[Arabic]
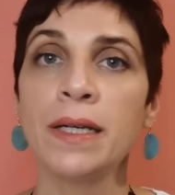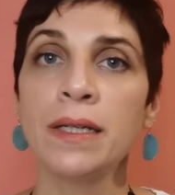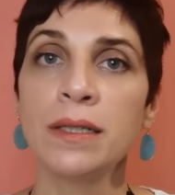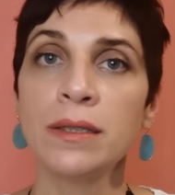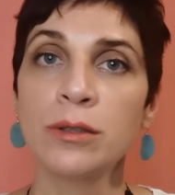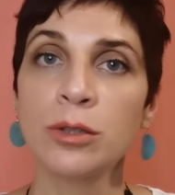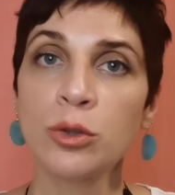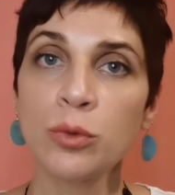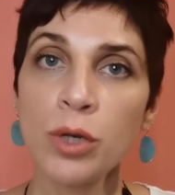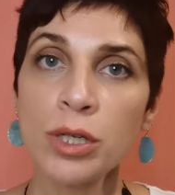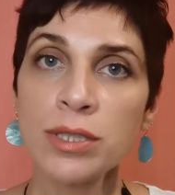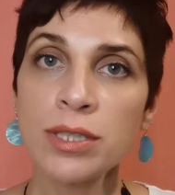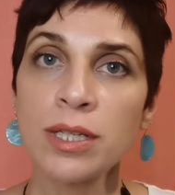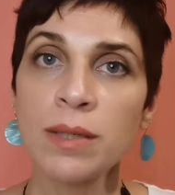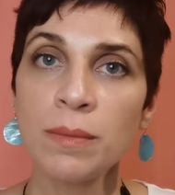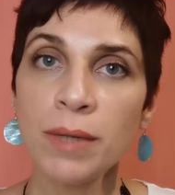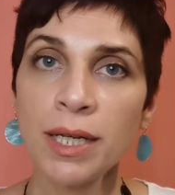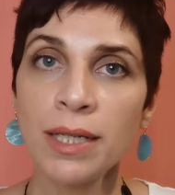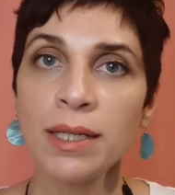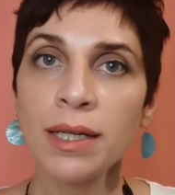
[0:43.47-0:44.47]
آه،
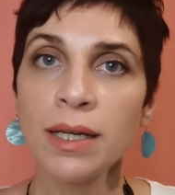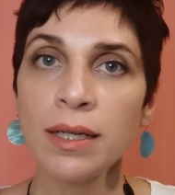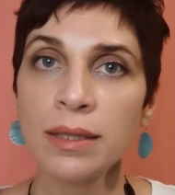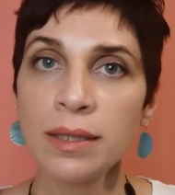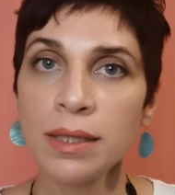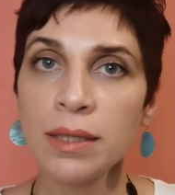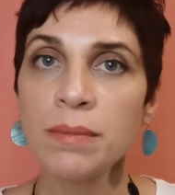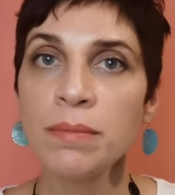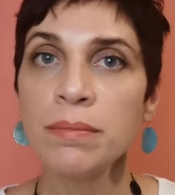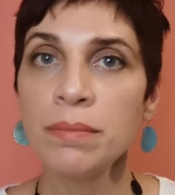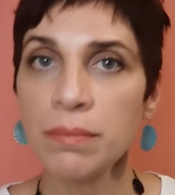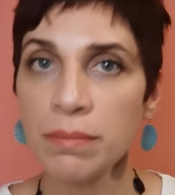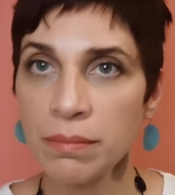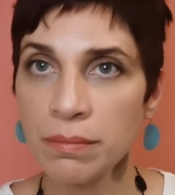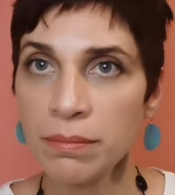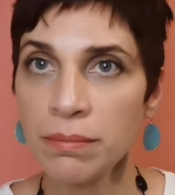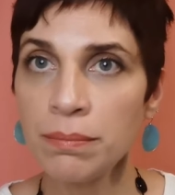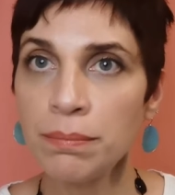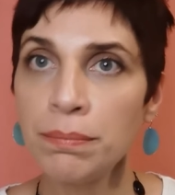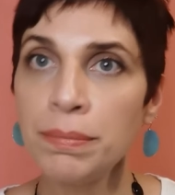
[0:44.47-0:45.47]
تتواصل مع العالم
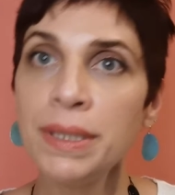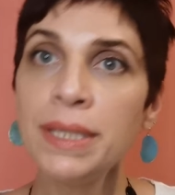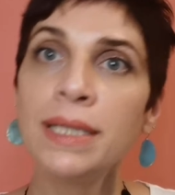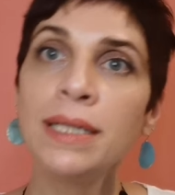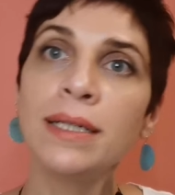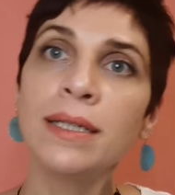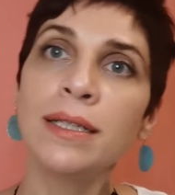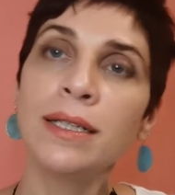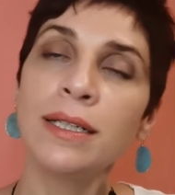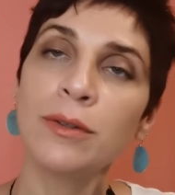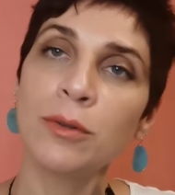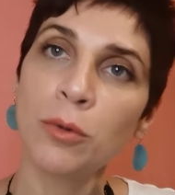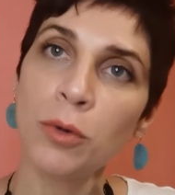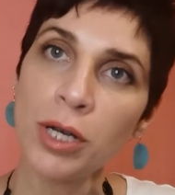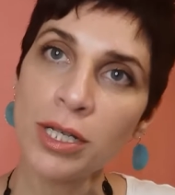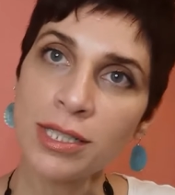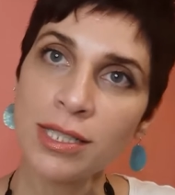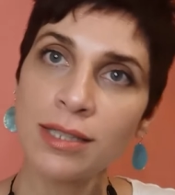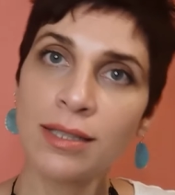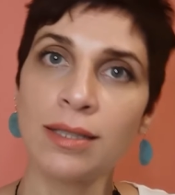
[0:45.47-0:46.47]

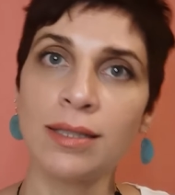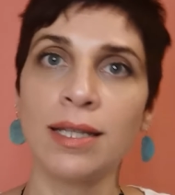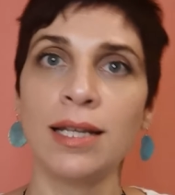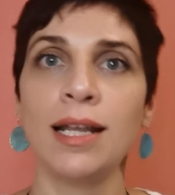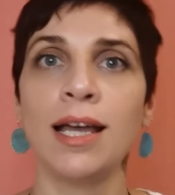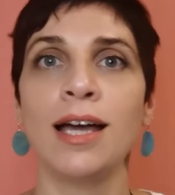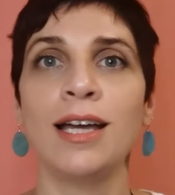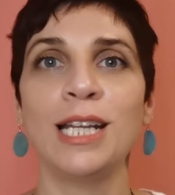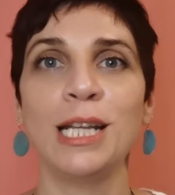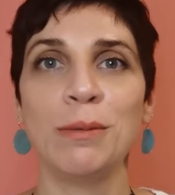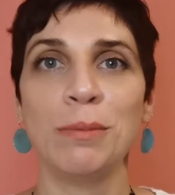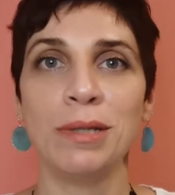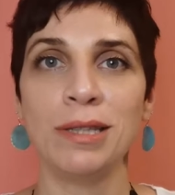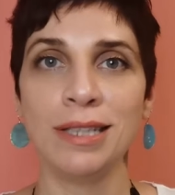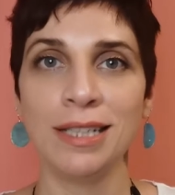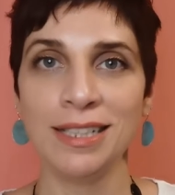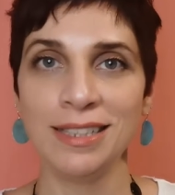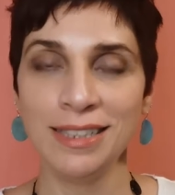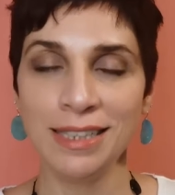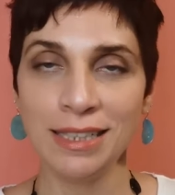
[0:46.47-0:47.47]
بواسطة العالم
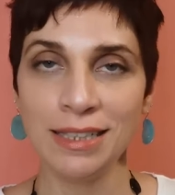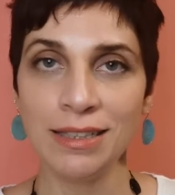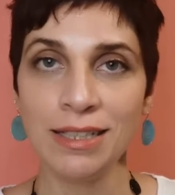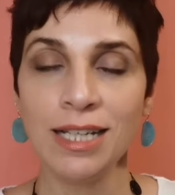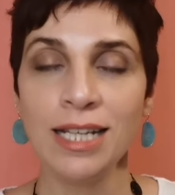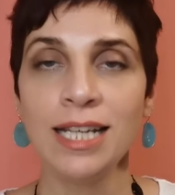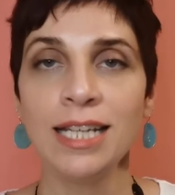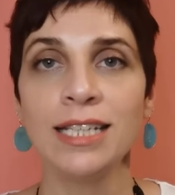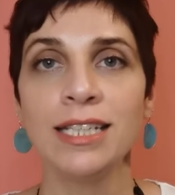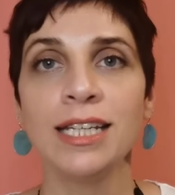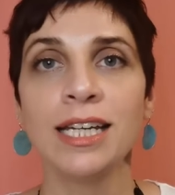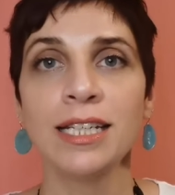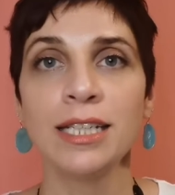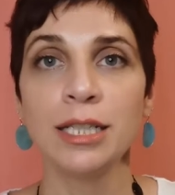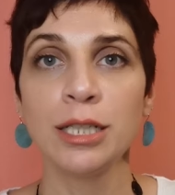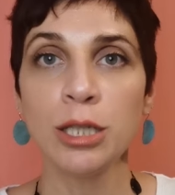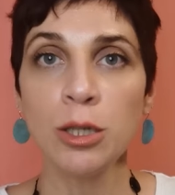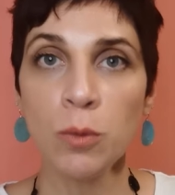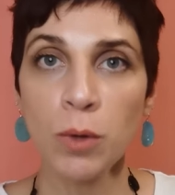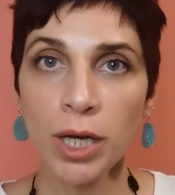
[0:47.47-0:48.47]
التانيين
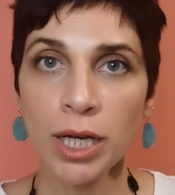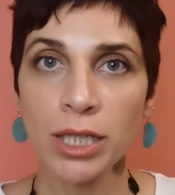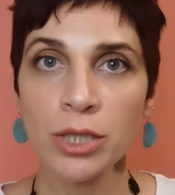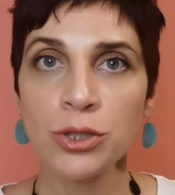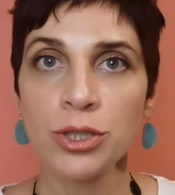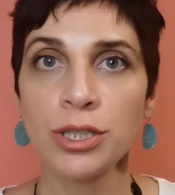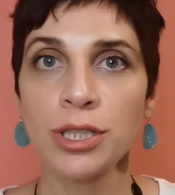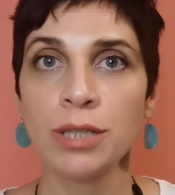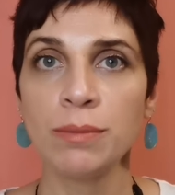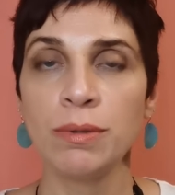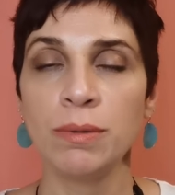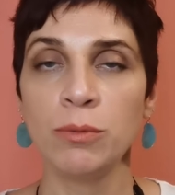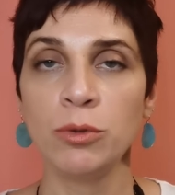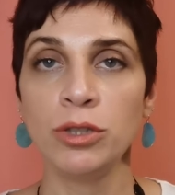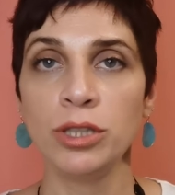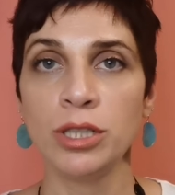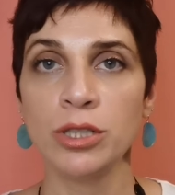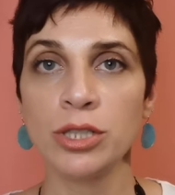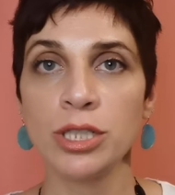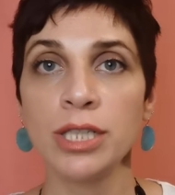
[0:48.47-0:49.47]
يعني كل واحد جرب
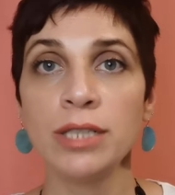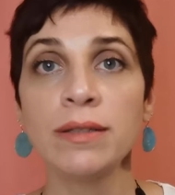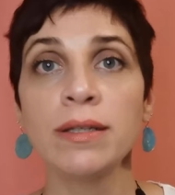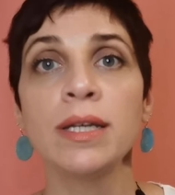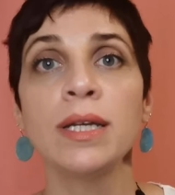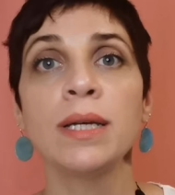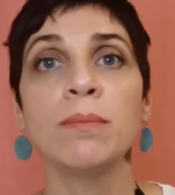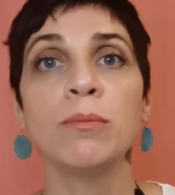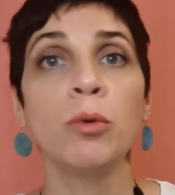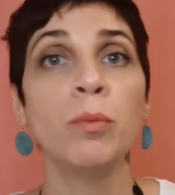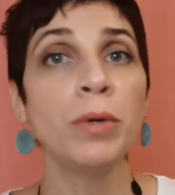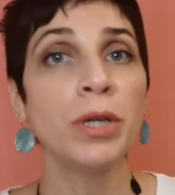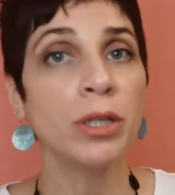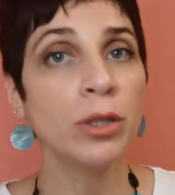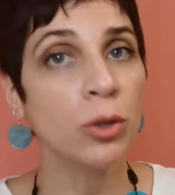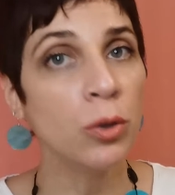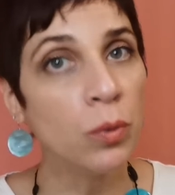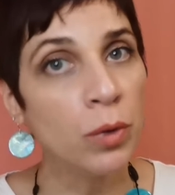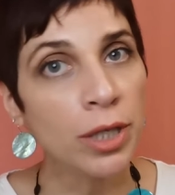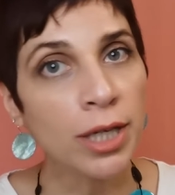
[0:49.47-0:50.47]
المنتجات
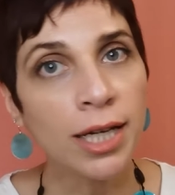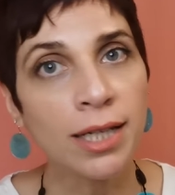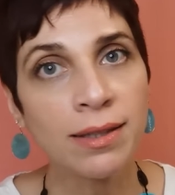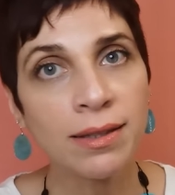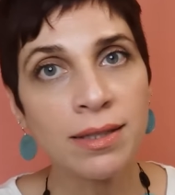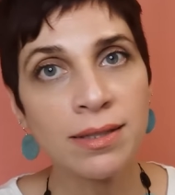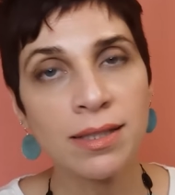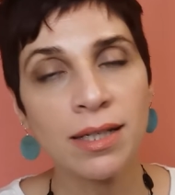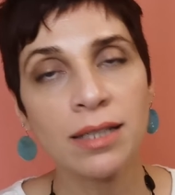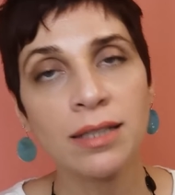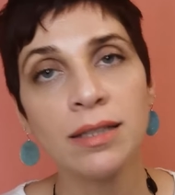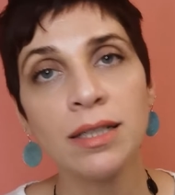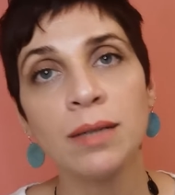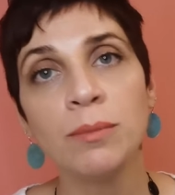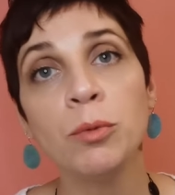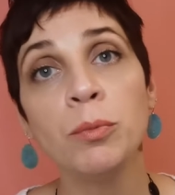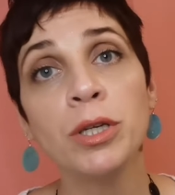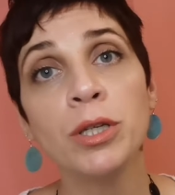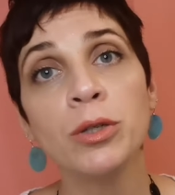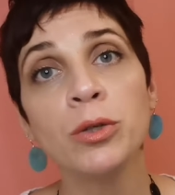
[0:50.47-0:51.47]
ممكن هو يحدث عنها
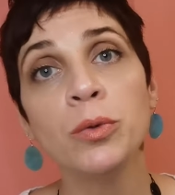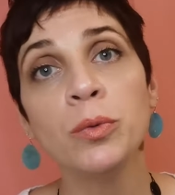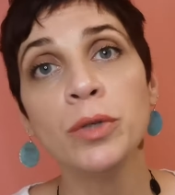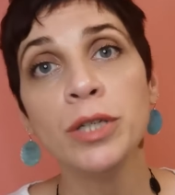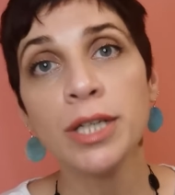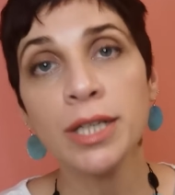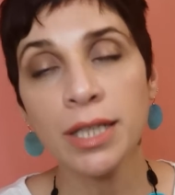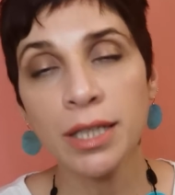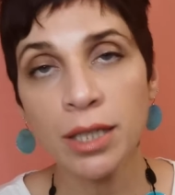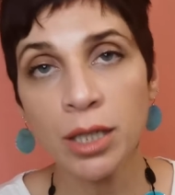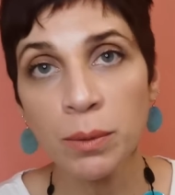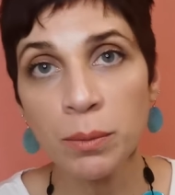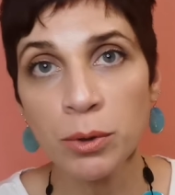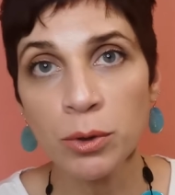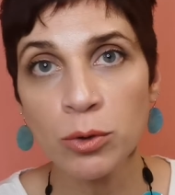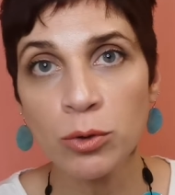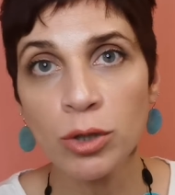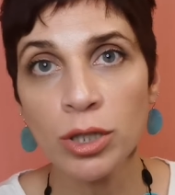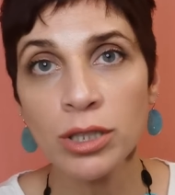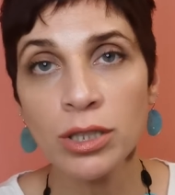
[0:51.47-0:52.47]
ممكن هو يحكي
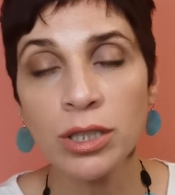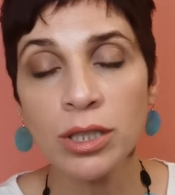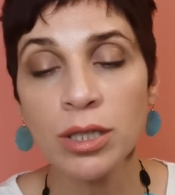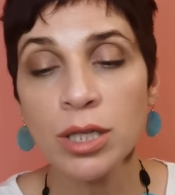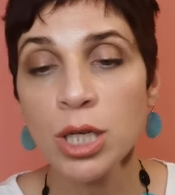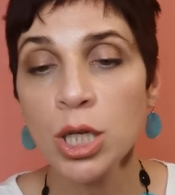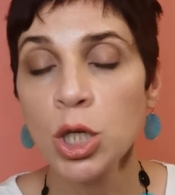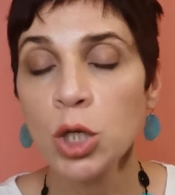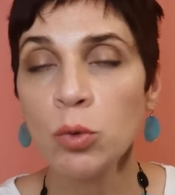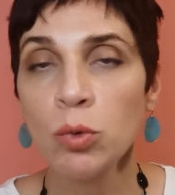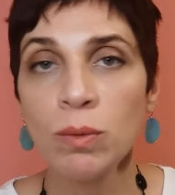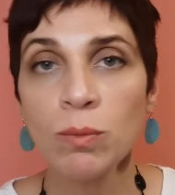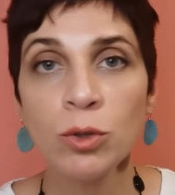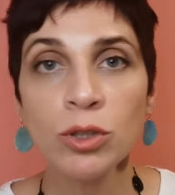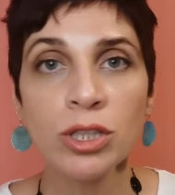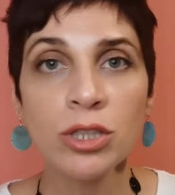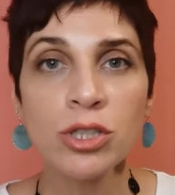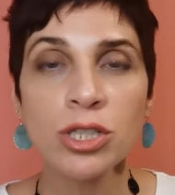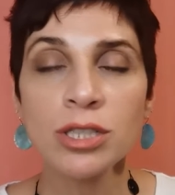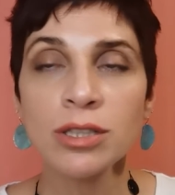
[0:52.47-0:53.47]
خبرته عنها
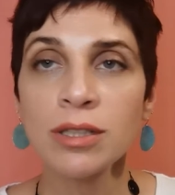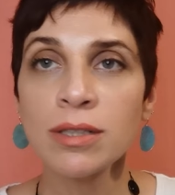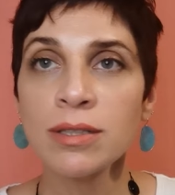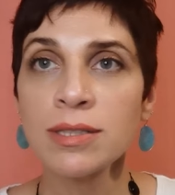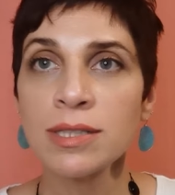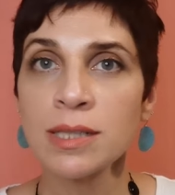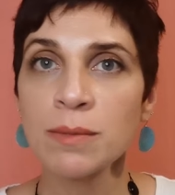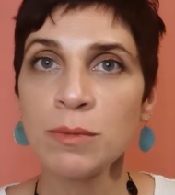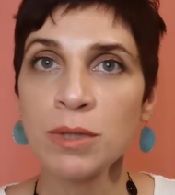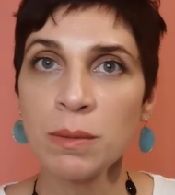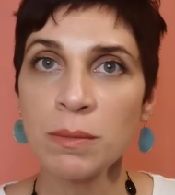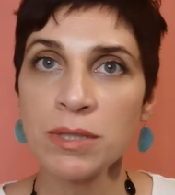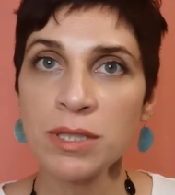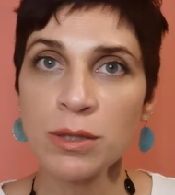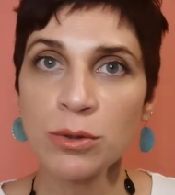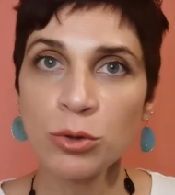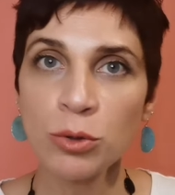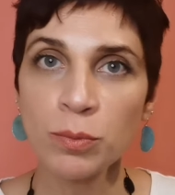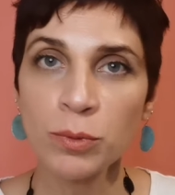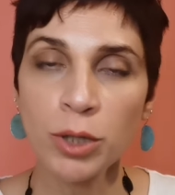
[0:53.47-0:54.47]
والمنتجات أصلا مثل ما
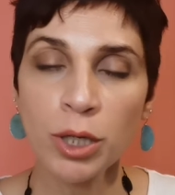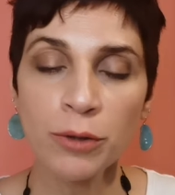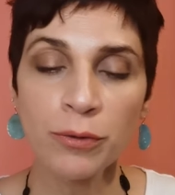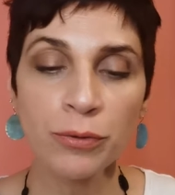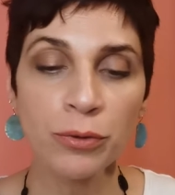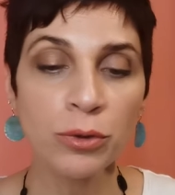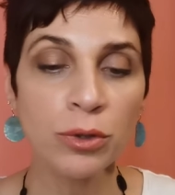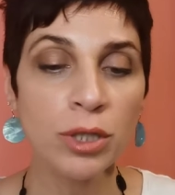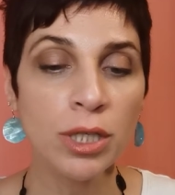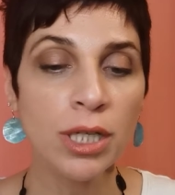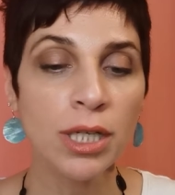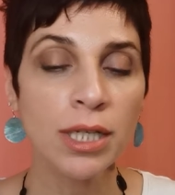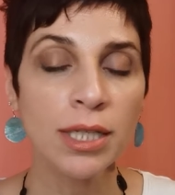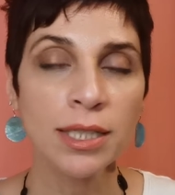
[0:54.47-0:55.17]
صرتوا بتعرفوا